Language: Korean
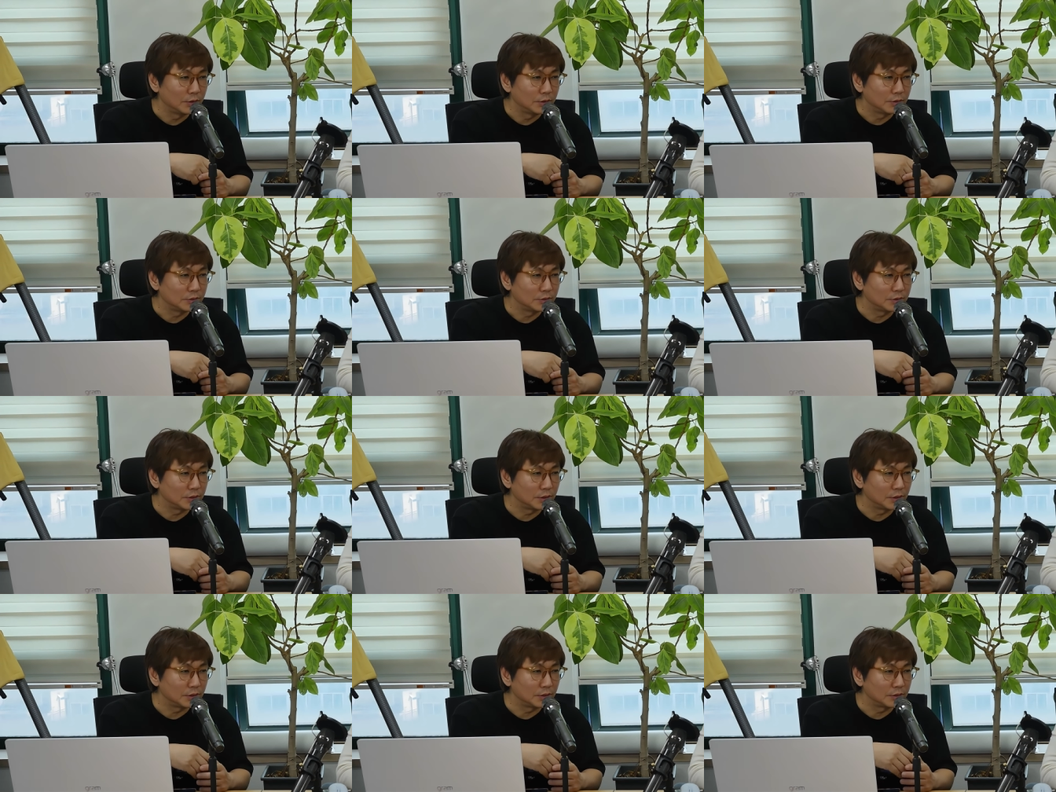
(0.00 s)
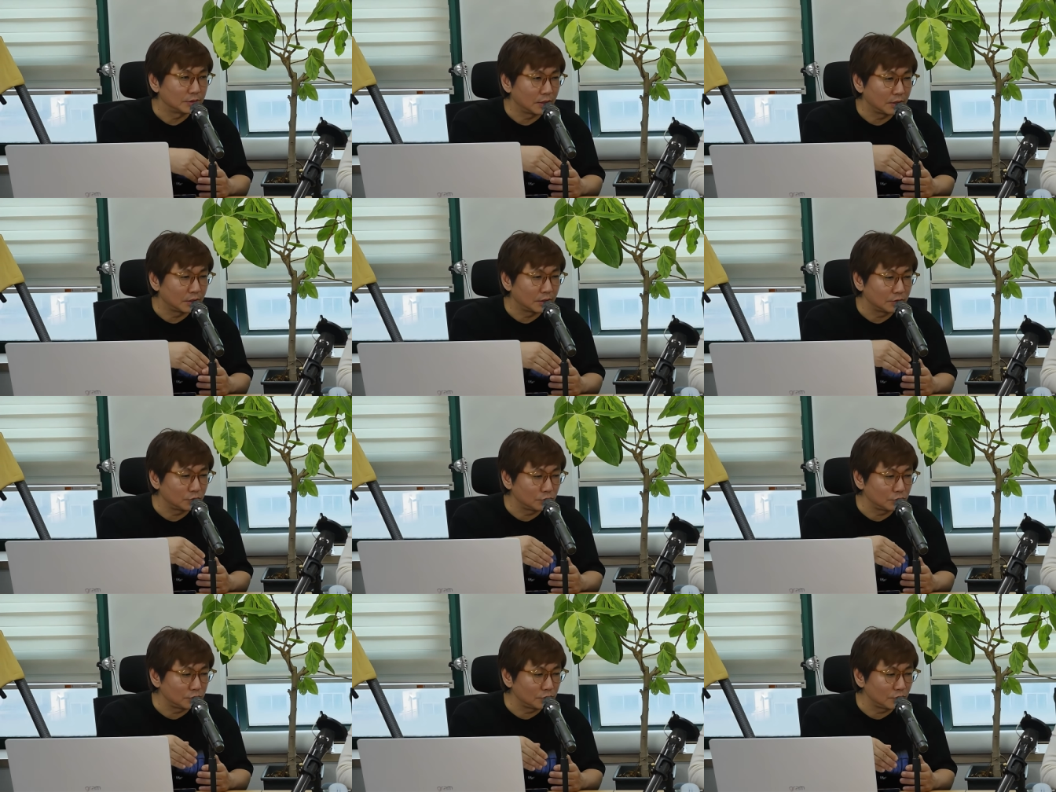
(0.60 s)
이제 그냥
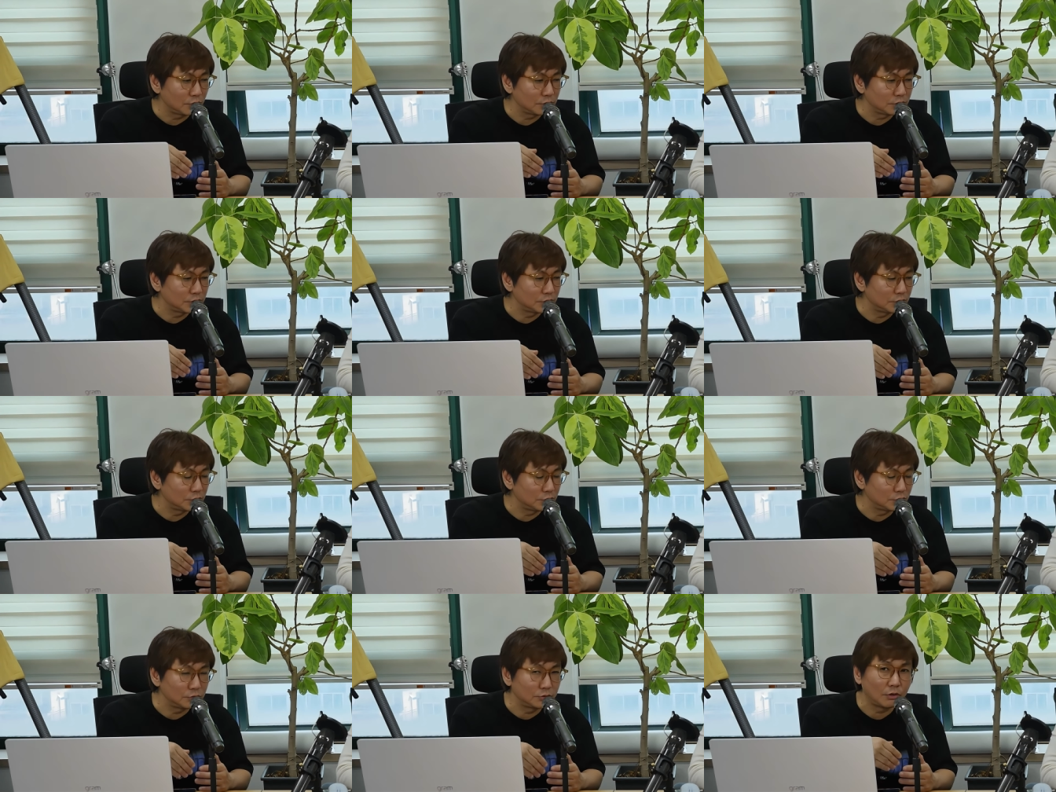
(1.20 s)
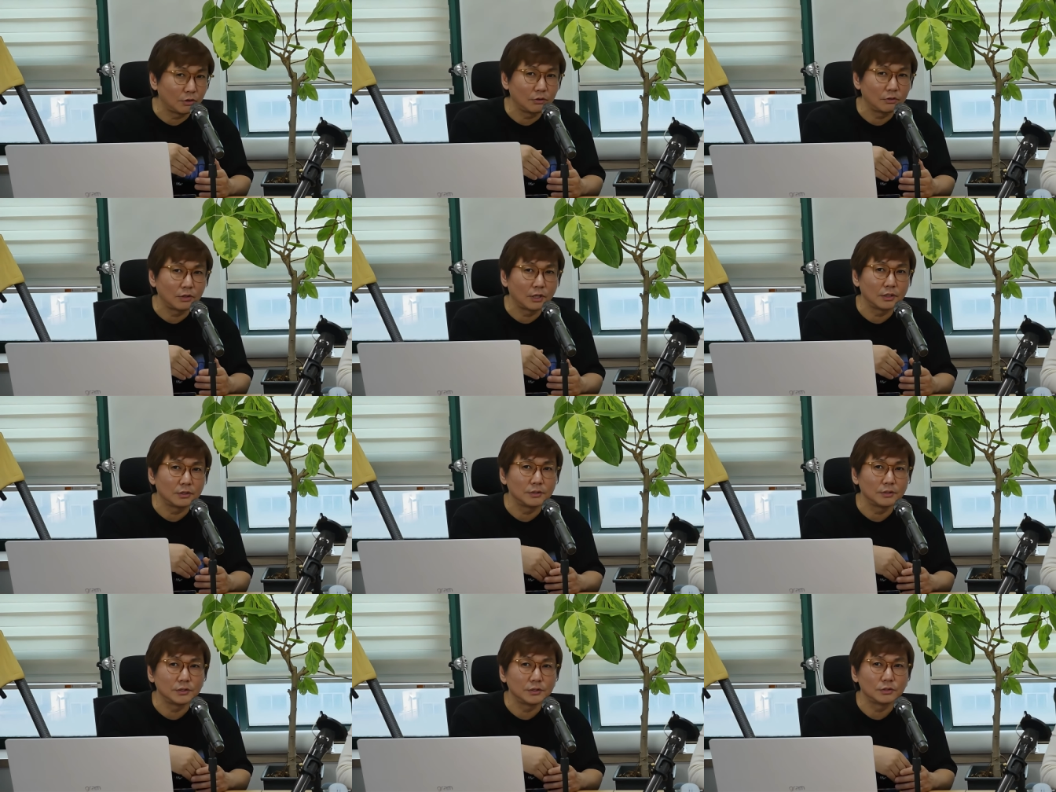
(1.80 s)
추정,
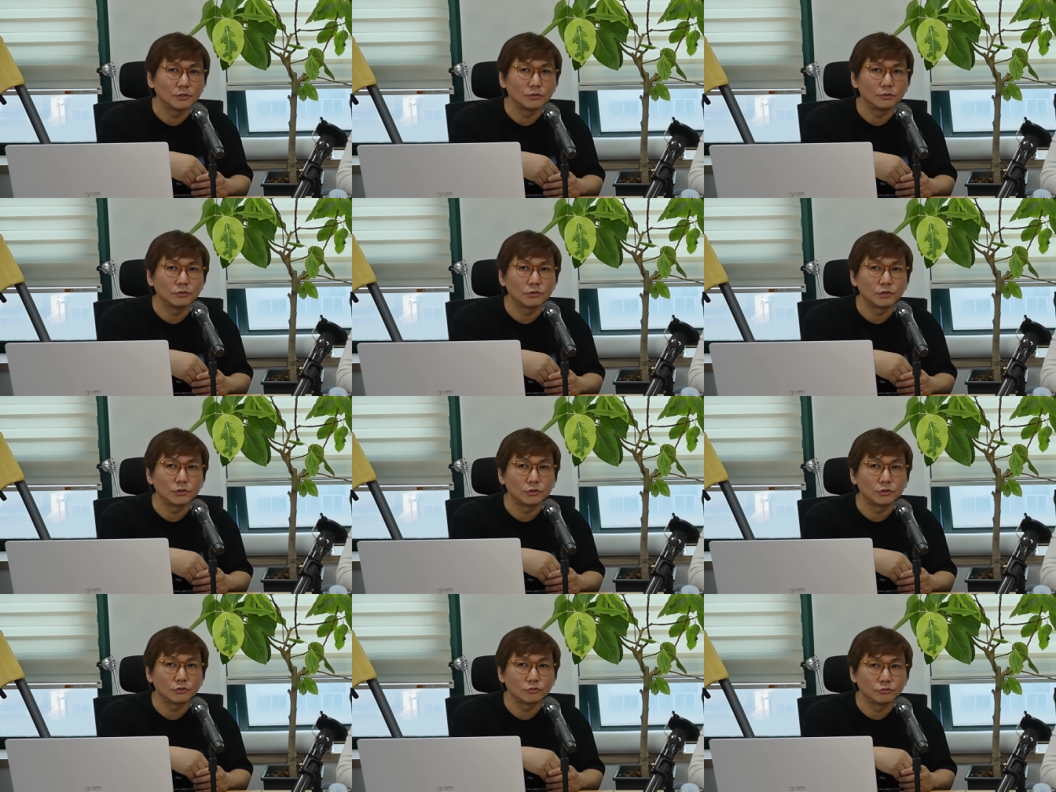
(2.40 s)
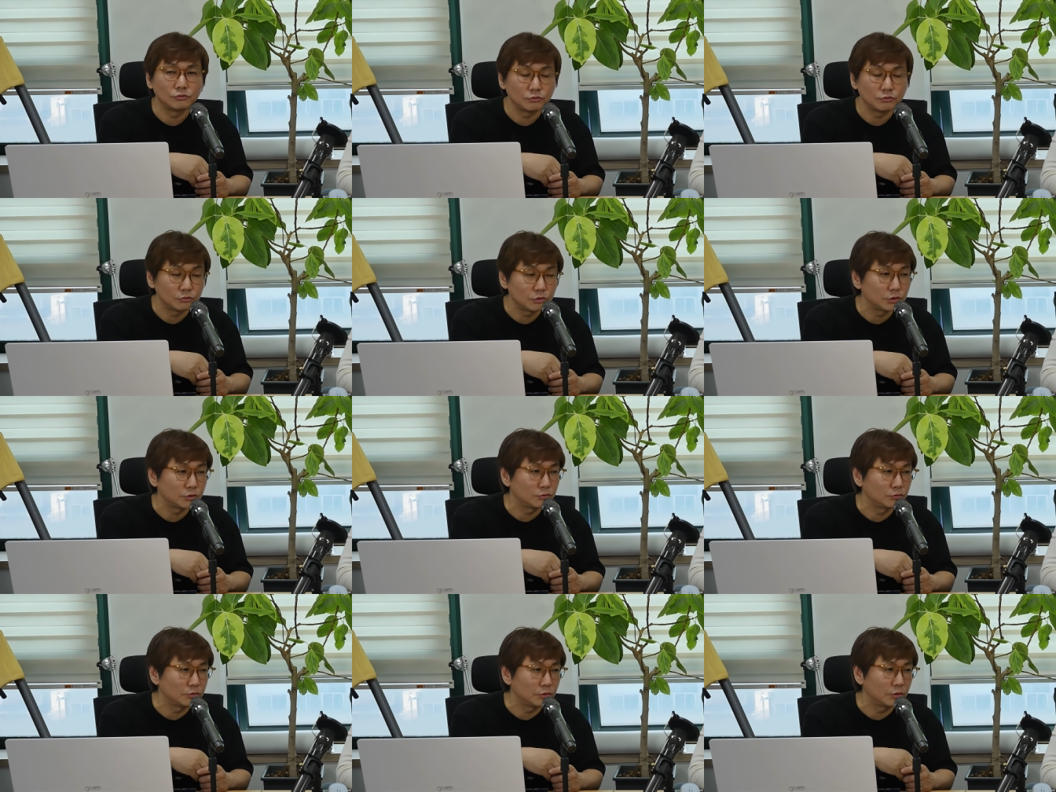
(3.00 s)
추정한
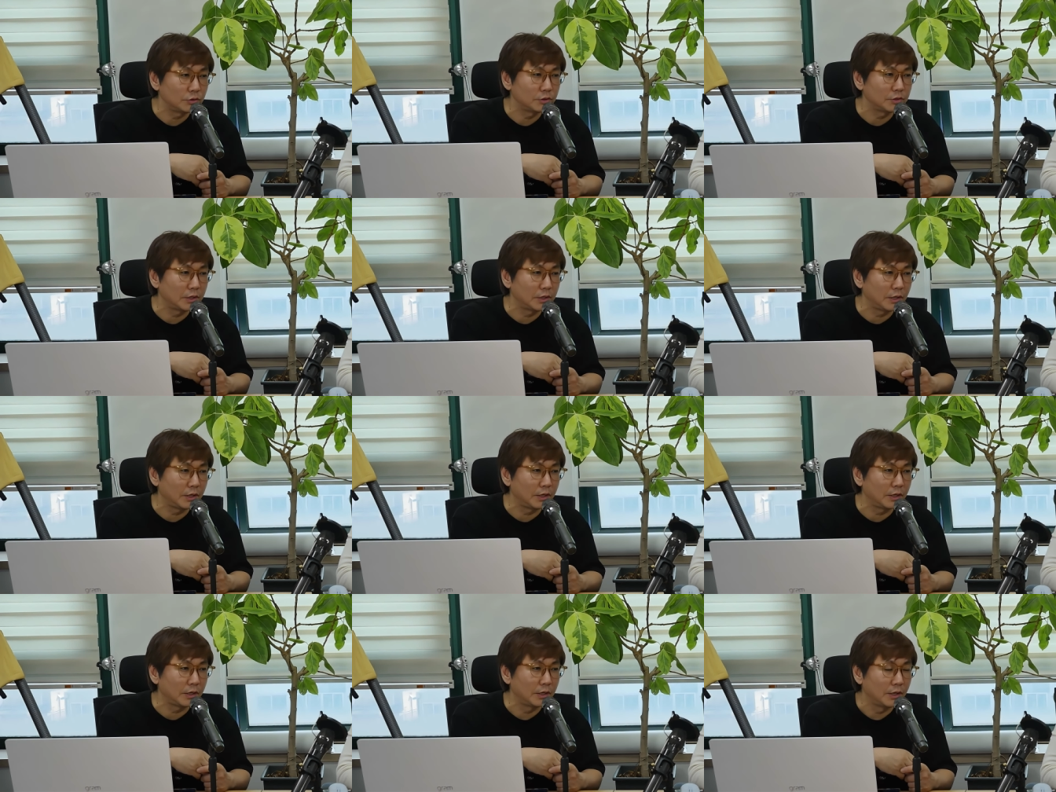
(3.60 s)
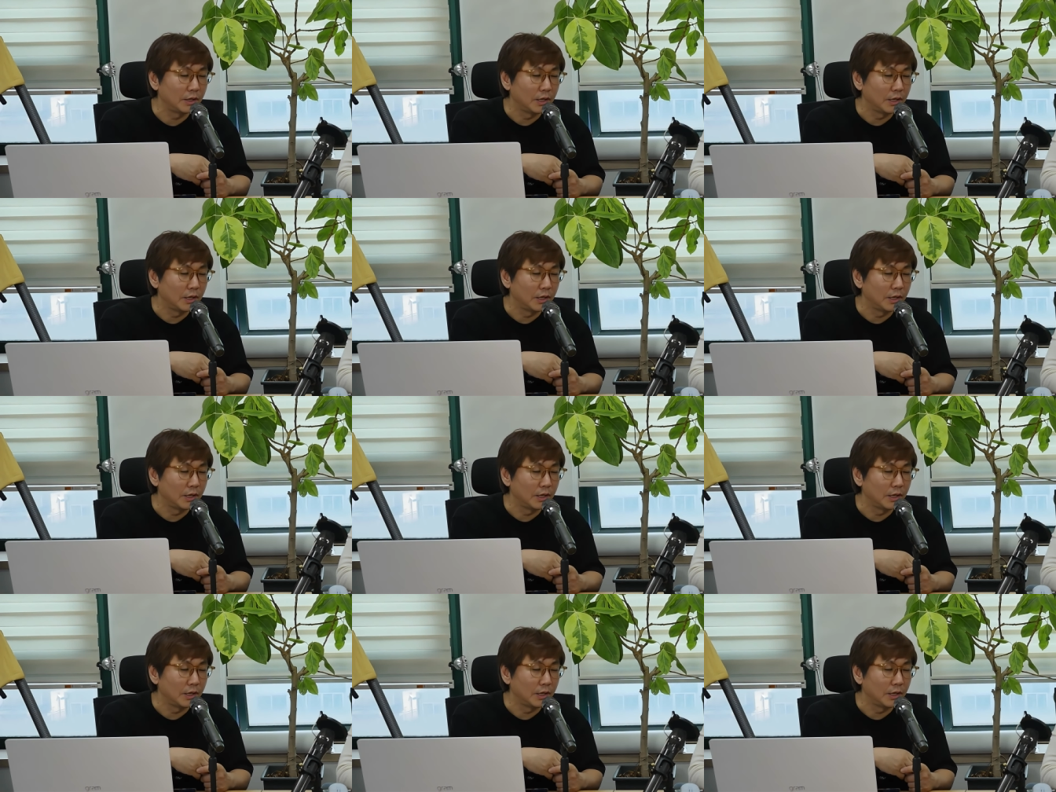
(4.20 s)
이천육십구 년인데